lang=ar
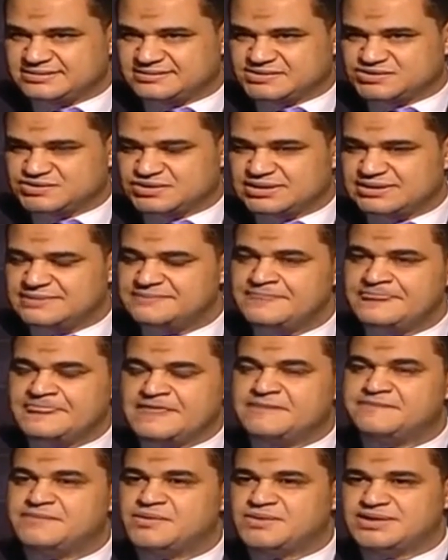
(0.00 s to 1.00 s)
الاتصال
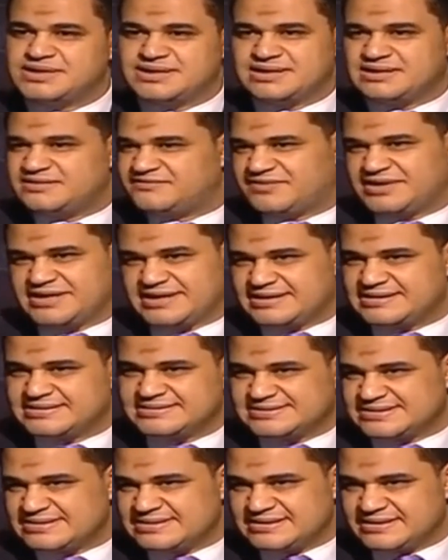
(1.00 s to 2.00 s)
اما وان كان
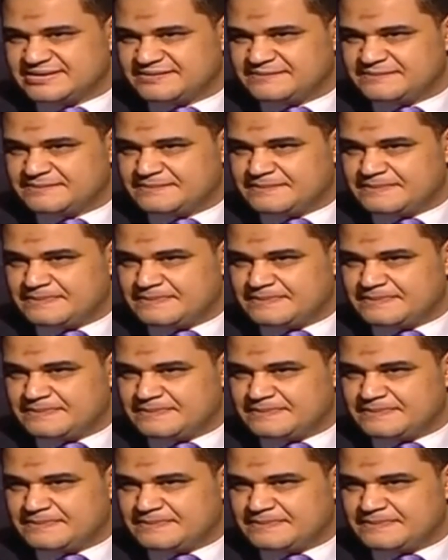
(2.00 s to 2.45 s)
فيها اذيه